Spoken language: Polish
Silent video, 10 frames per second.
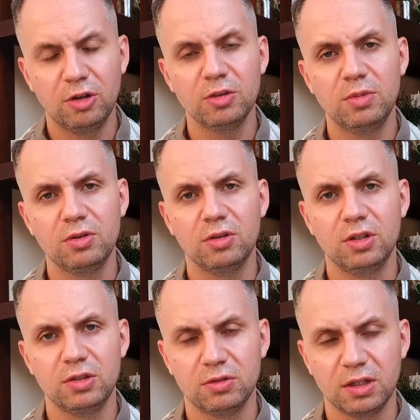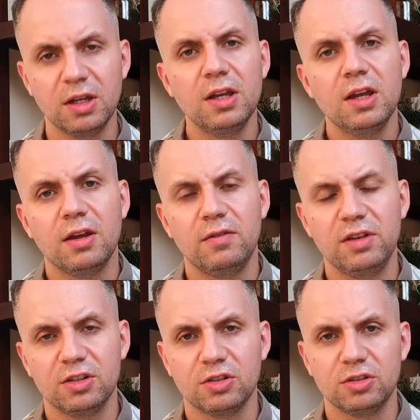odbyło, no i tutaj
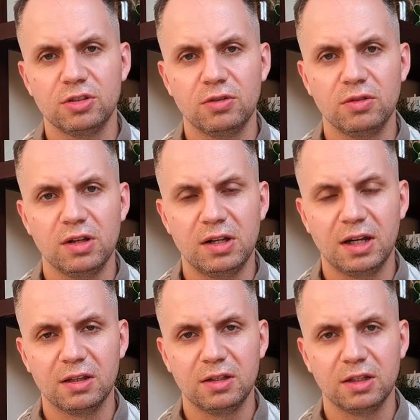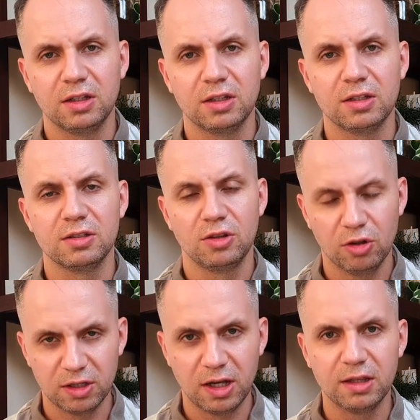większością radnych
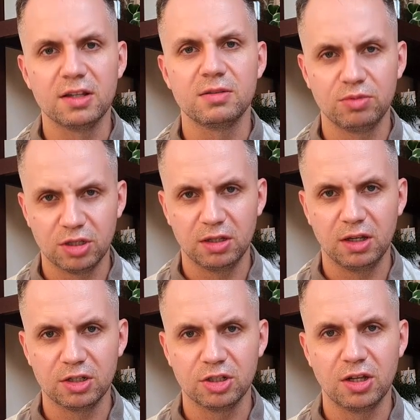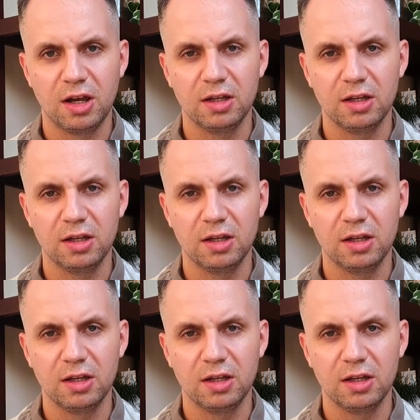zgoda na sprzedaż y,